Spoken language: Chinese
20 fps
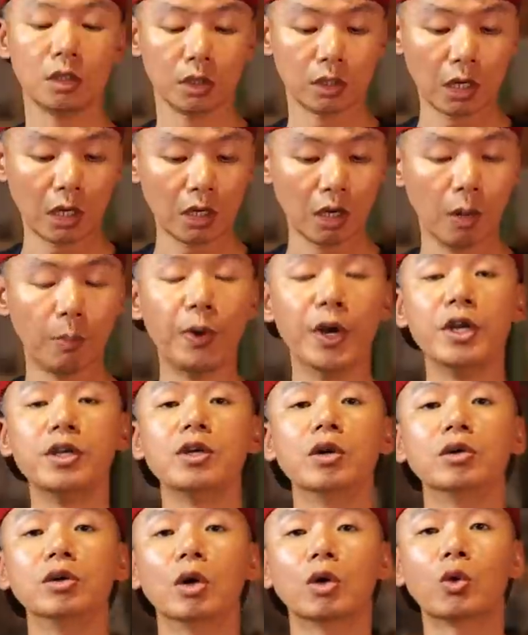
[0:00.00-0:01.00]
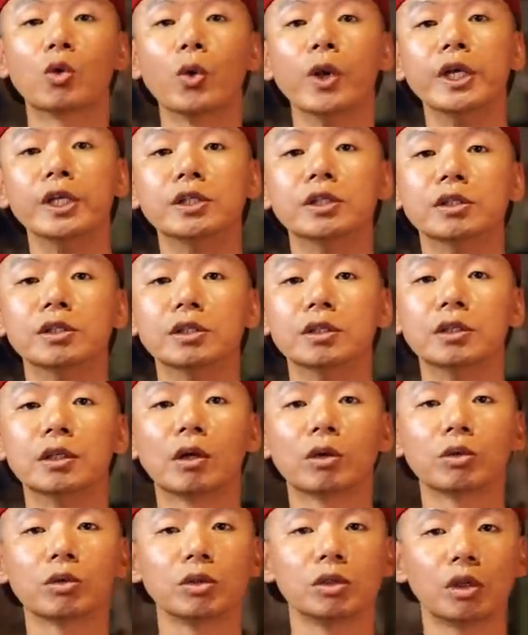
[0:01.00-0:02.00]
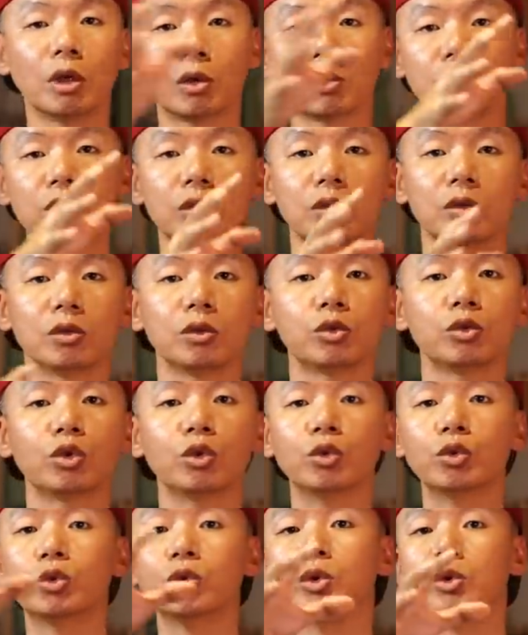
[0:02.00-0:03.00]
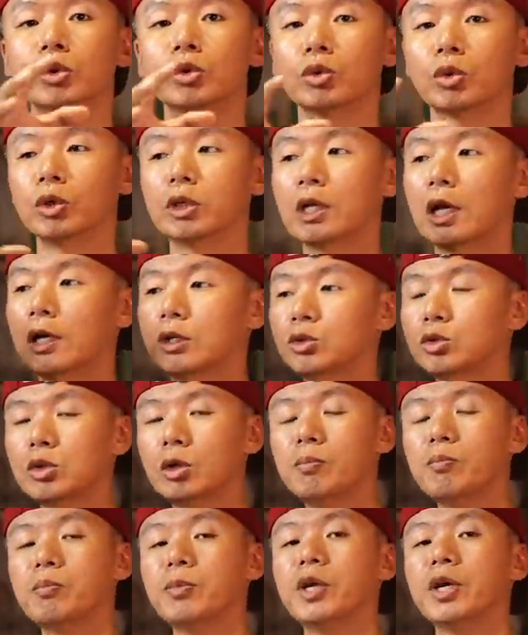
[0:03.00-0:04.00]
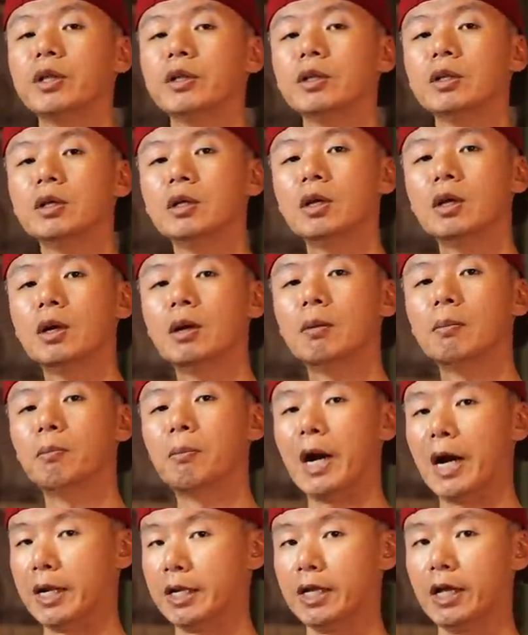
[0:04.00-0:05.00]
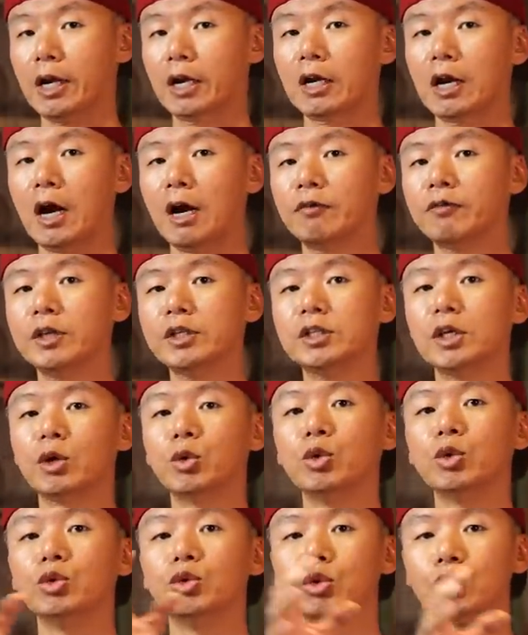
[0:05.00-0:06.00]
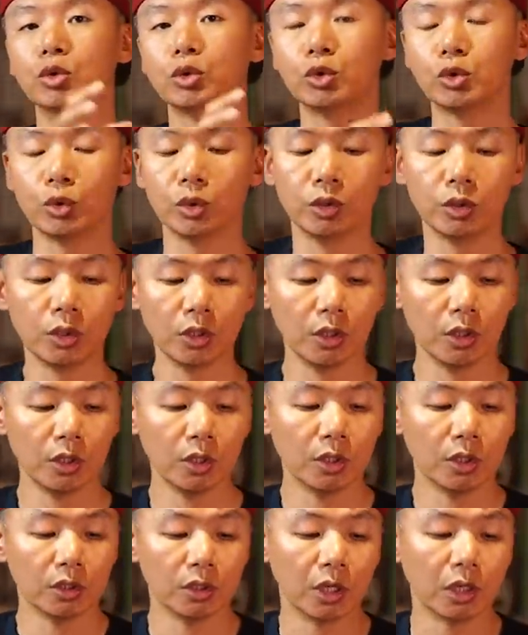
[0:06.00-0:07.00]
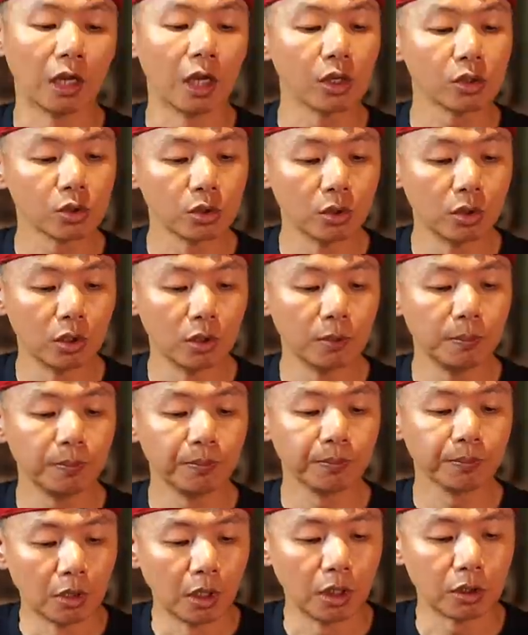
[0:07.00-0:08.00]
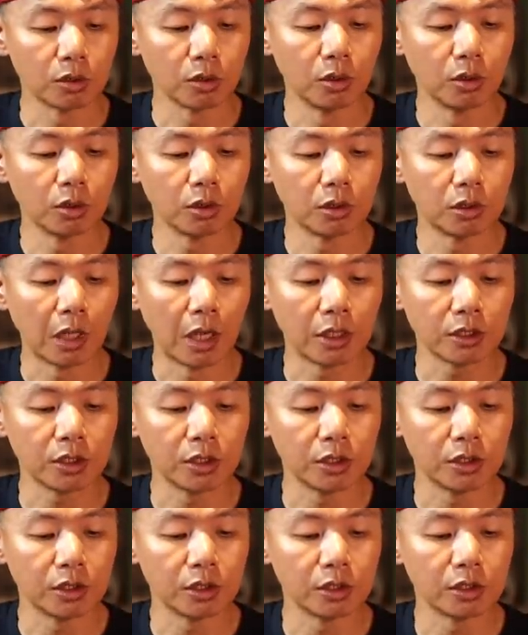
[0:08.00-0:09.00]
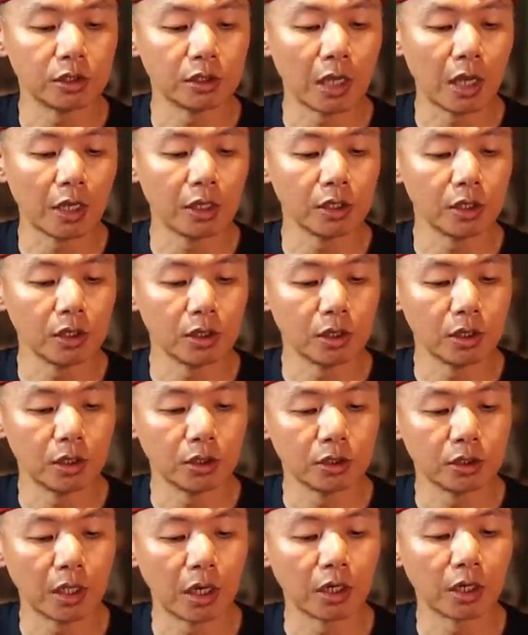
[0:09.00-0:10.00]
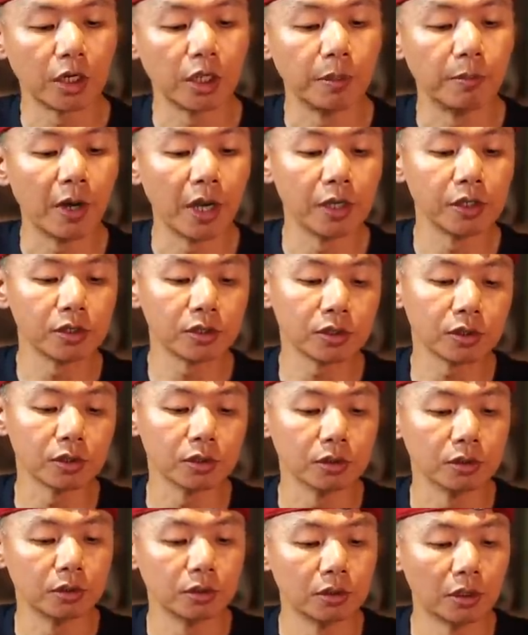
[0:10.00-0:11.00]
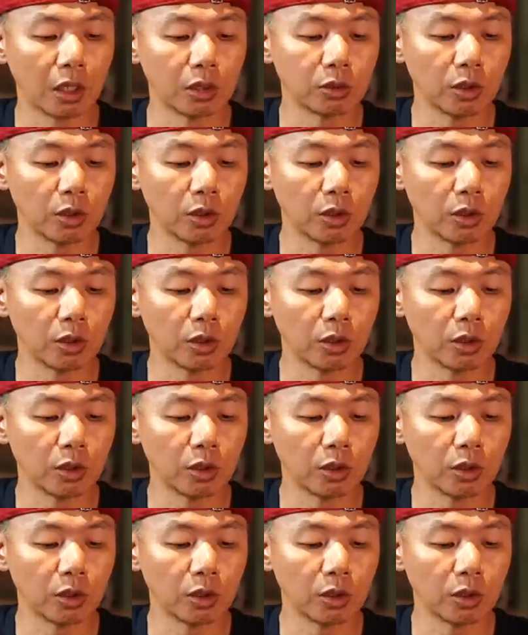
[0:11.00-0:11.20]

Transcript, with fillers: 刚好朋友有柜子要要出去，所以他顺便买那台咖啡机要运出去。那他说，他说他其实是在上个礼拜四，他